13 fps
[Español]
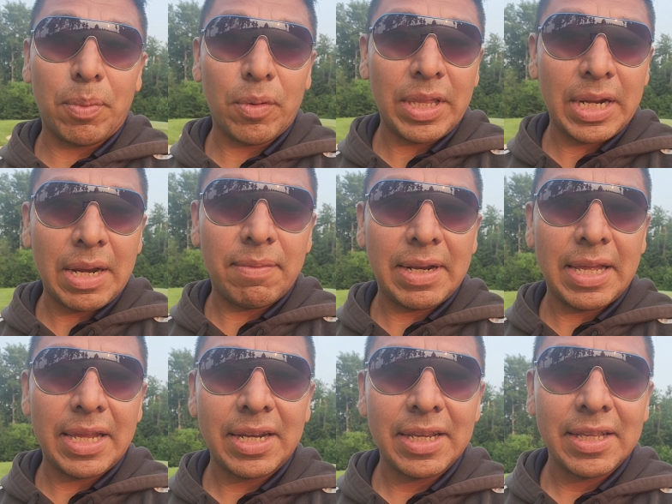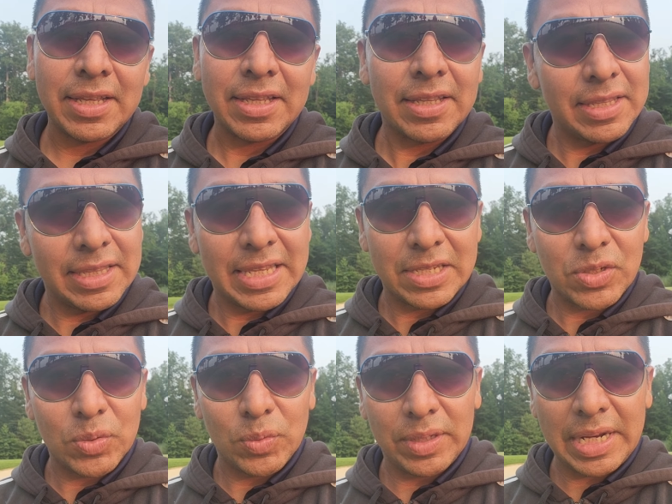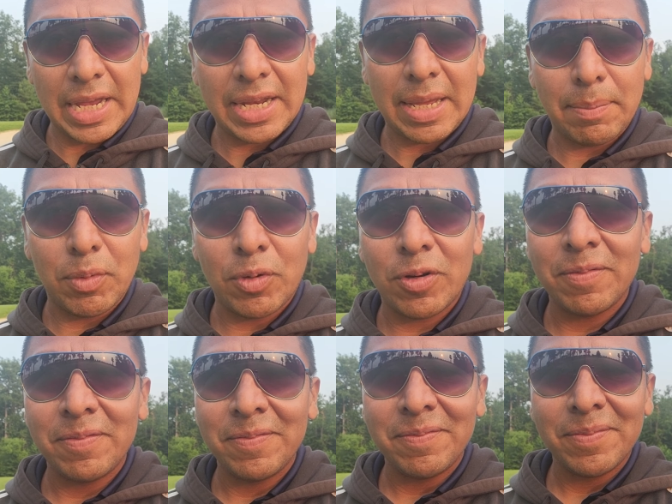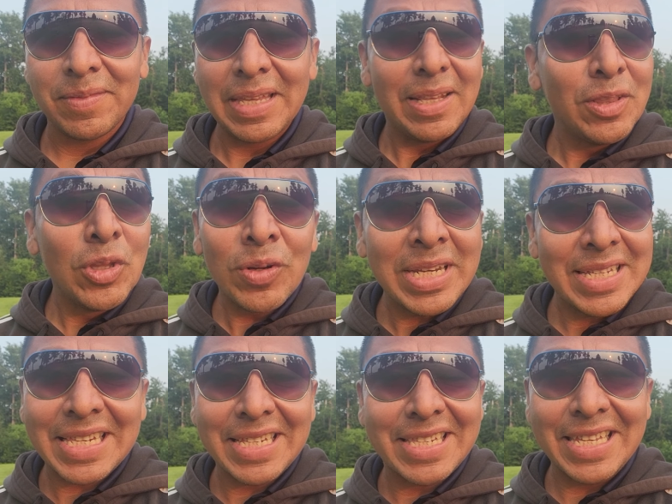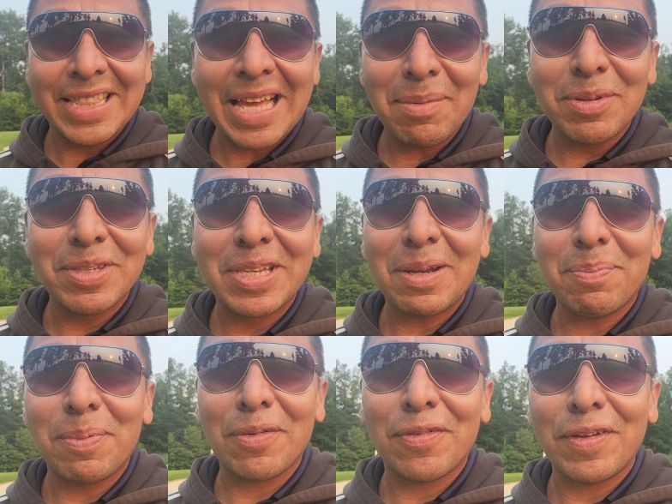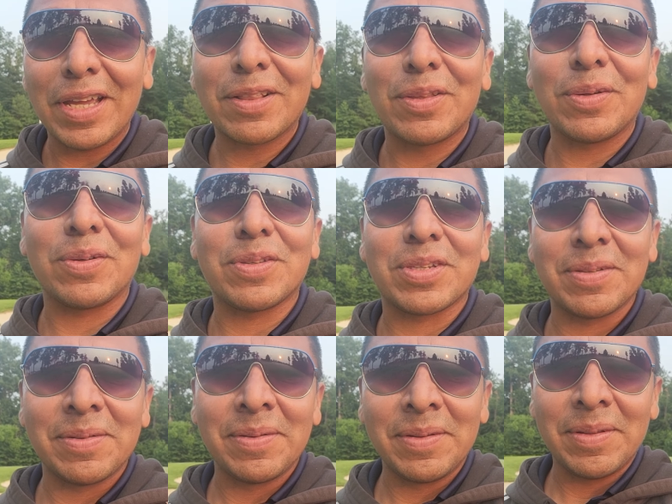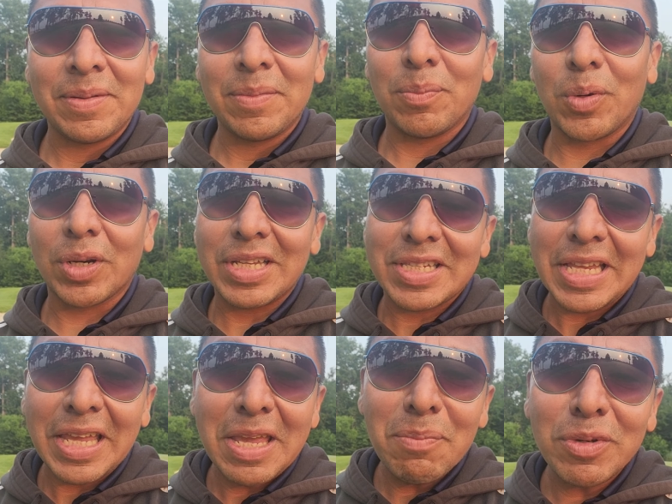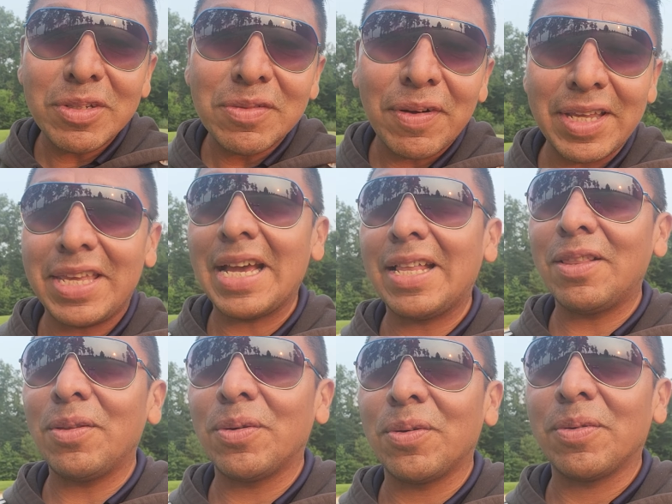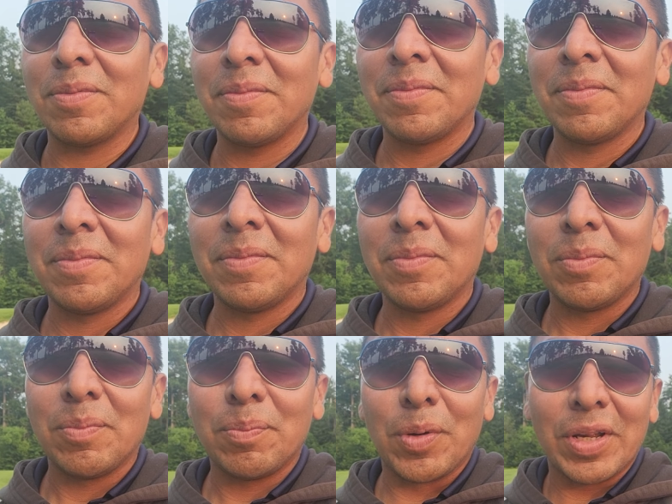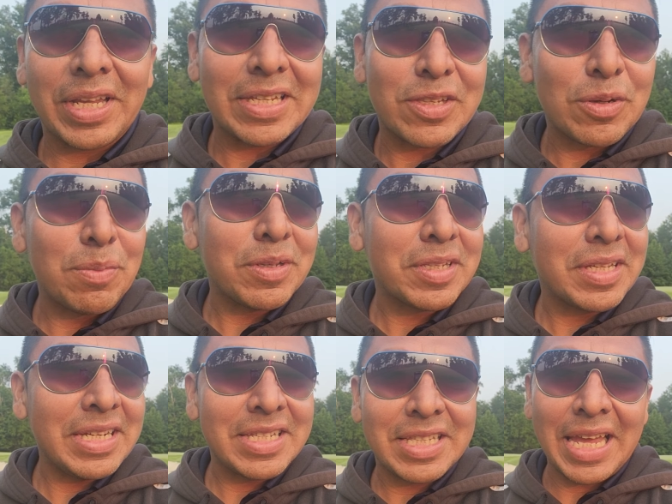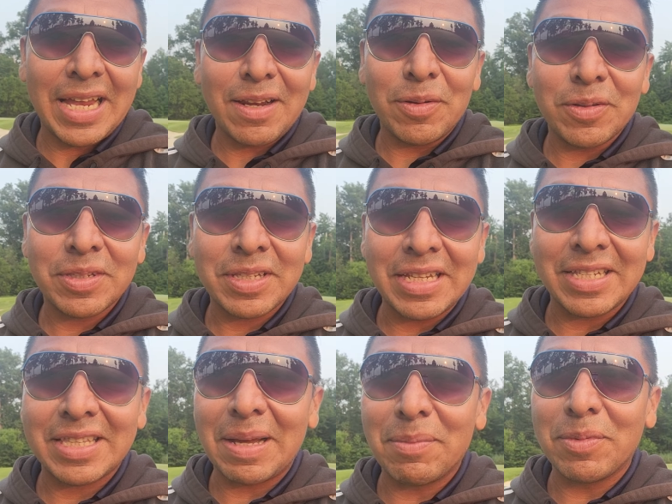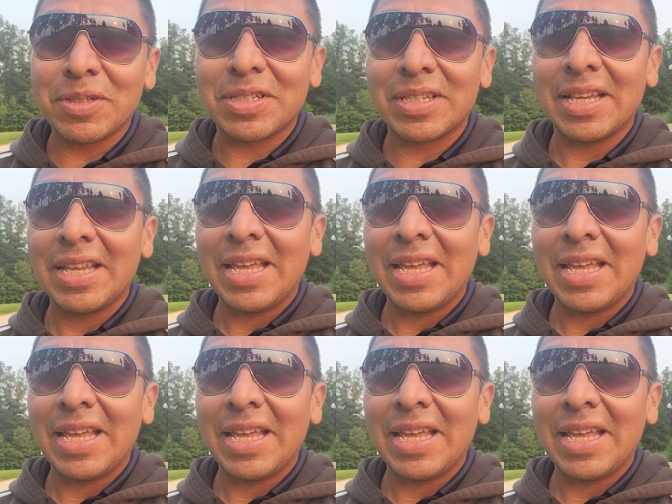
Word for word: poder hablar de su gran amor. No necesitamos ser perfectos porque seguimos fallando, porque somos cristianos, estamos